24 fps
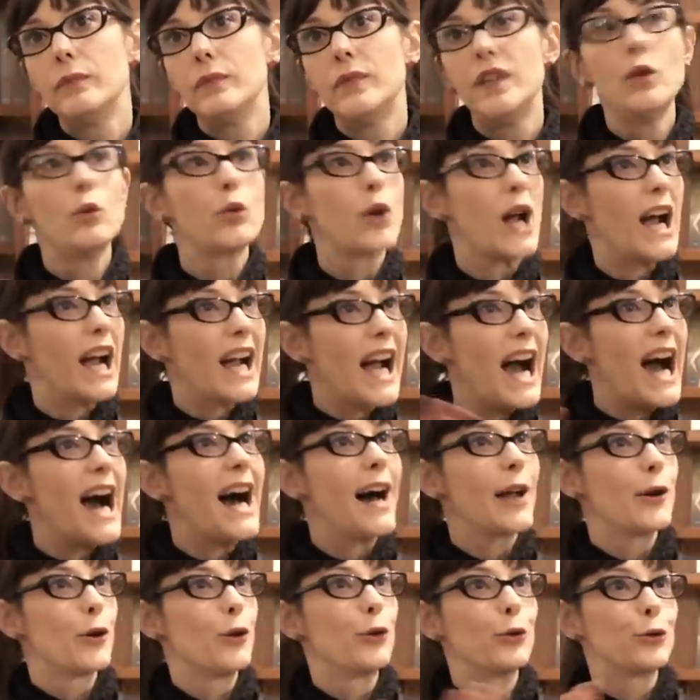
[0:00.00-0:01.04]
di
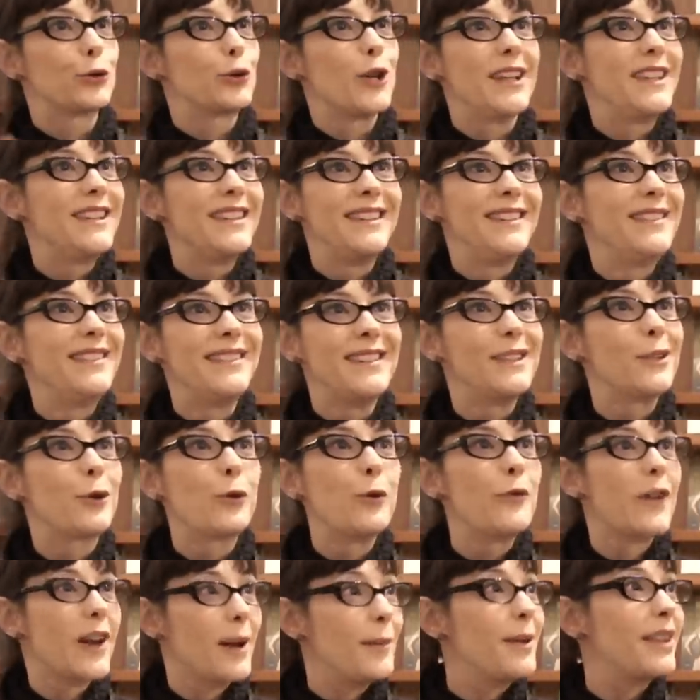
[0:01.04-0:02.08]
uragano, cioè di, in
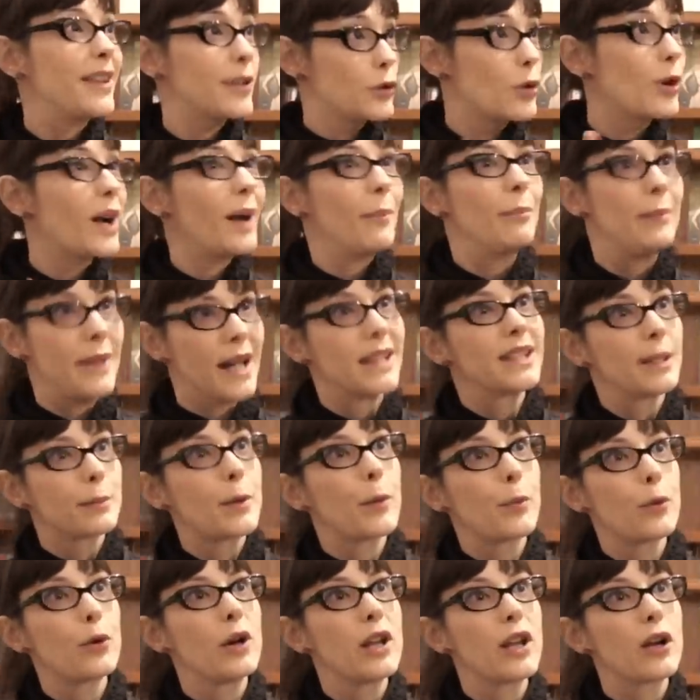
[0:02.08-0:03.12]
cui veramente sono cambiate
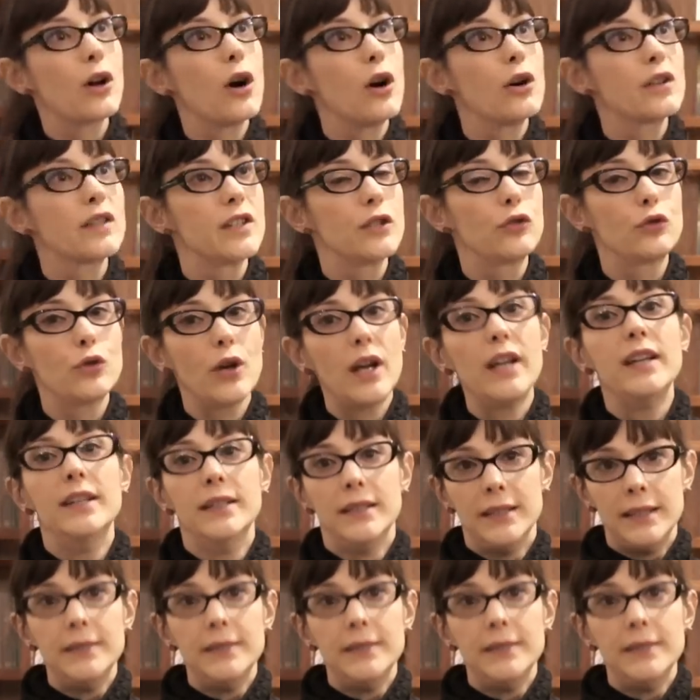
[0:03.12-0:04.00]
proprio le cose, cioè